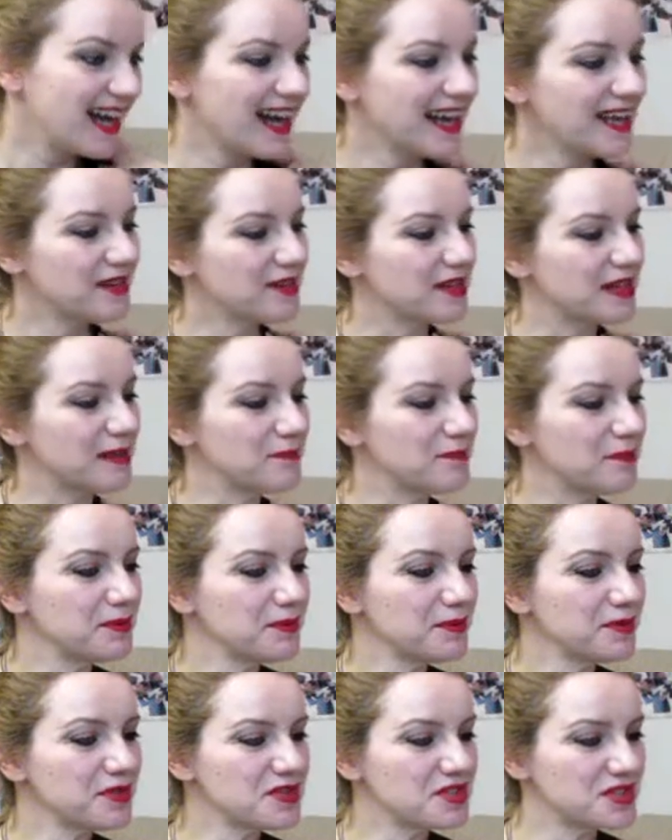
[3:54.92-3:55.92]
Allora, il
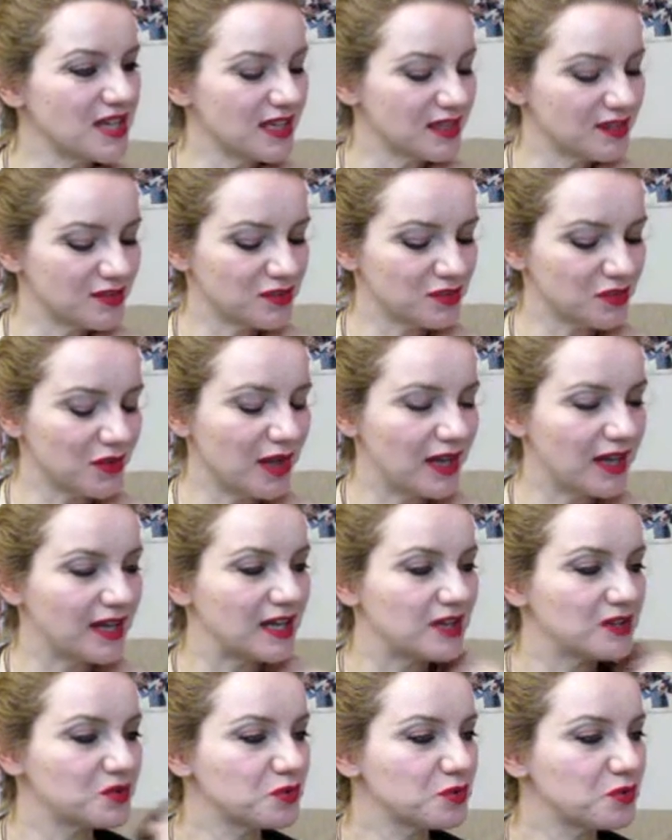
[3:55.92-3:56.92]
primo oggetto
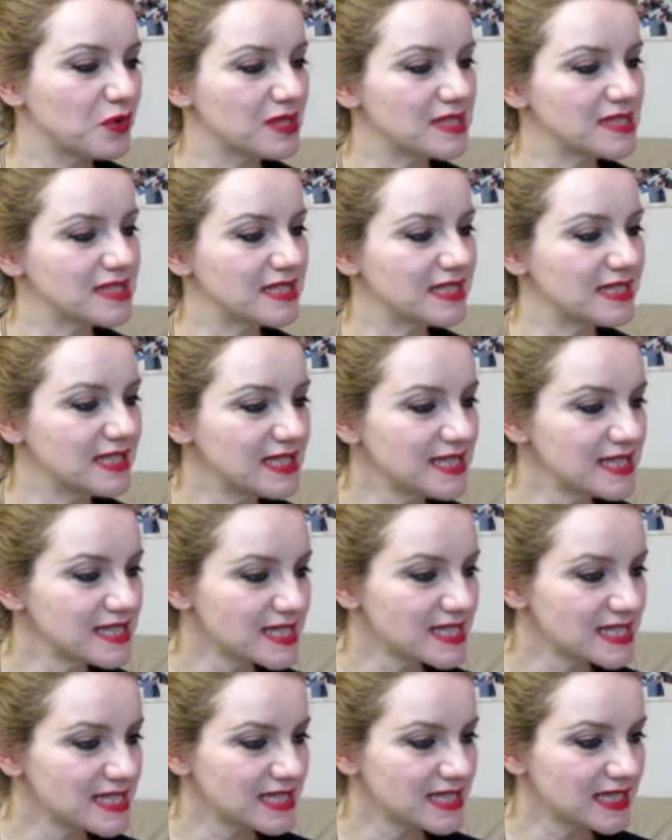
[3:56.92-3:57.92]
alla tua
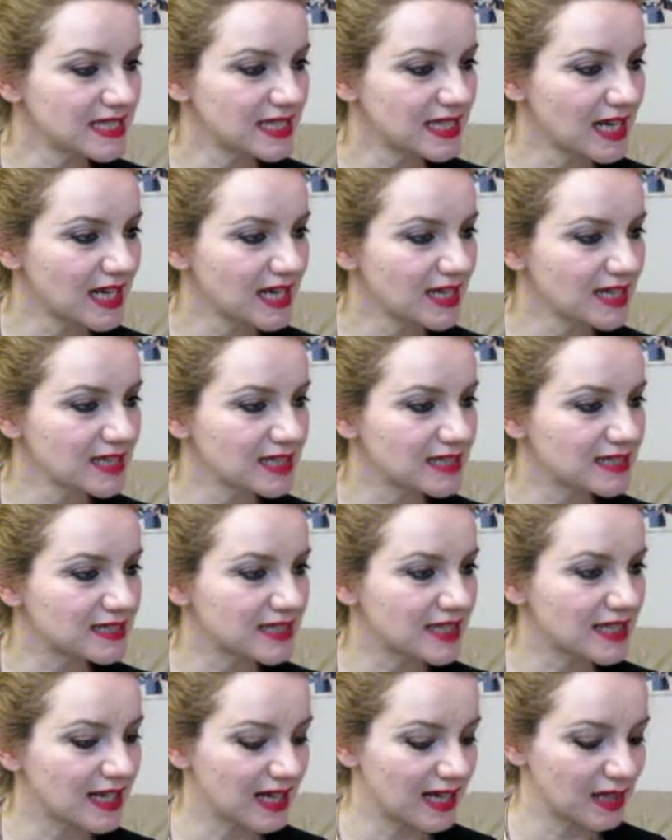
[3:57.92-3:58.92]
sinistra
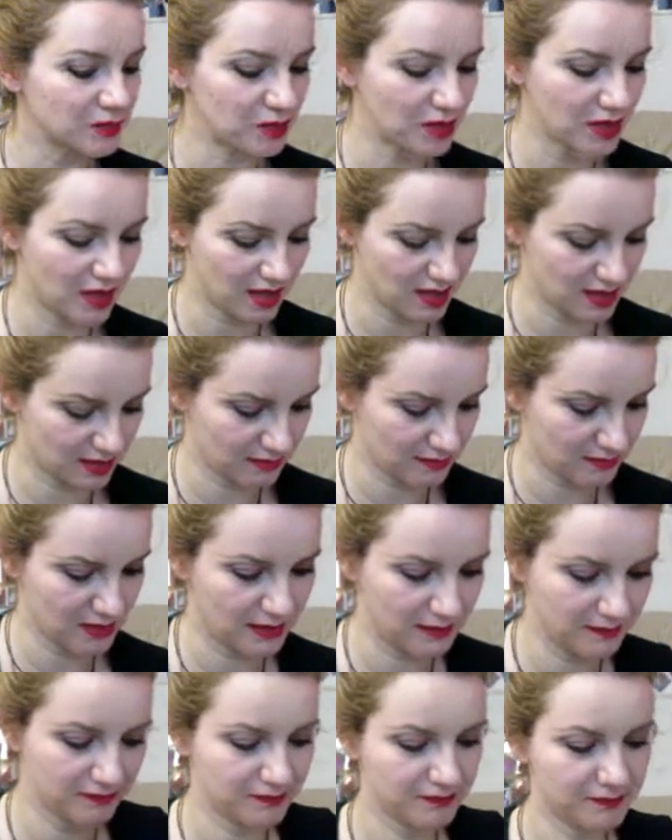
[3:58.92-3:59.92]
sarà la tua
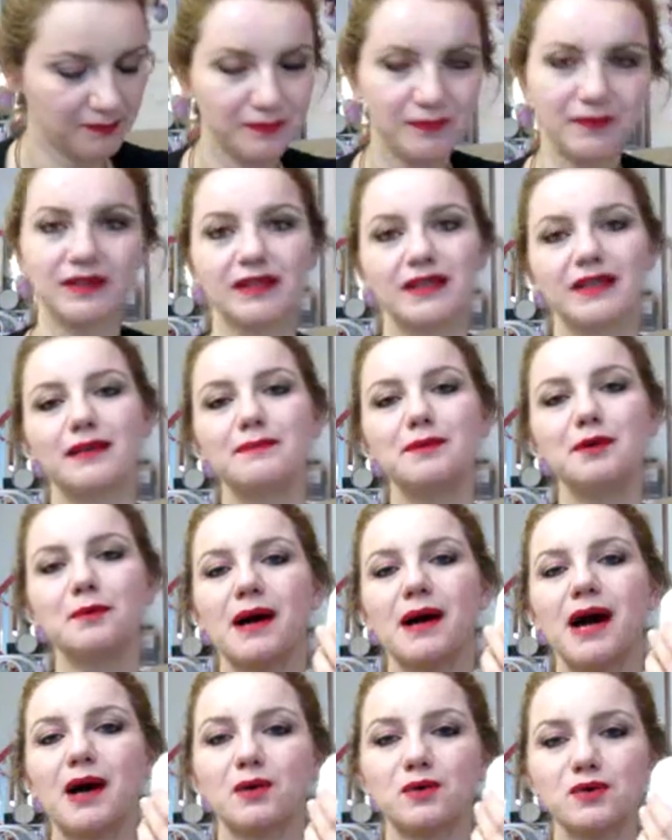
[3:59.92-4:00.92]
arma, il
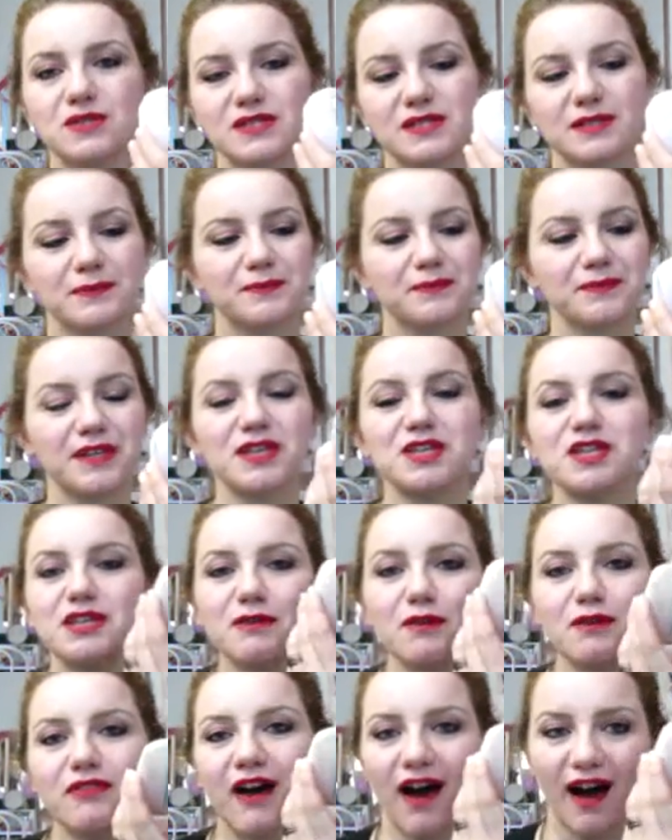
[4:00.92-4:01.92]
mouse. Che ci
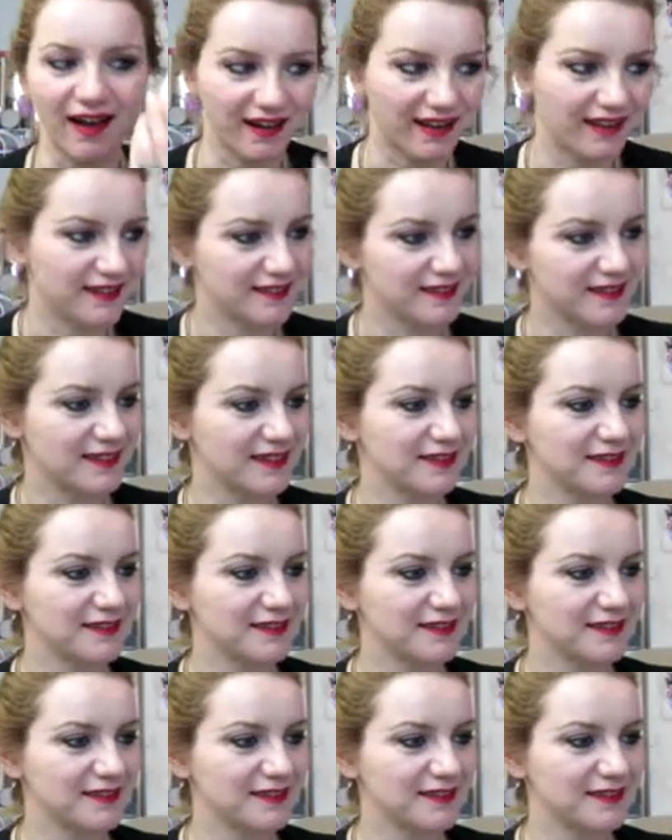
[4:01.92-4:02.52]
devo fare?